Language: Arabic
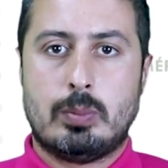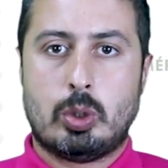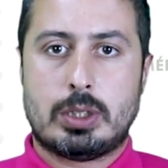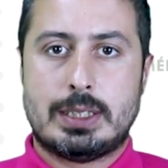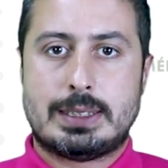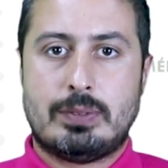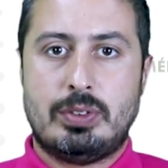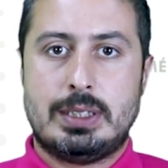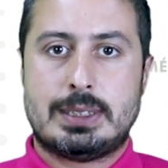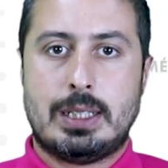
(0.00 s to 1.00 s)
المختصة في
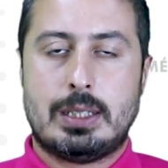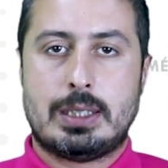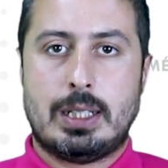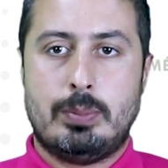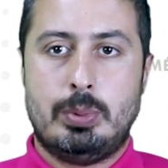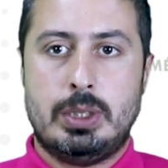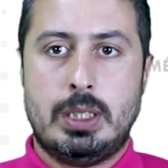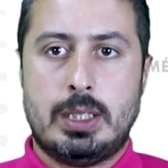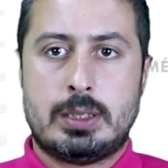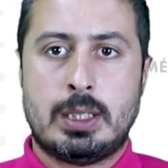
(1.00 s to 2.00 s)
إيصال
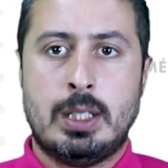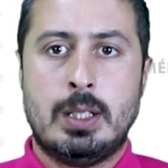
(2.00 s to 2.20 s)
الطلبيات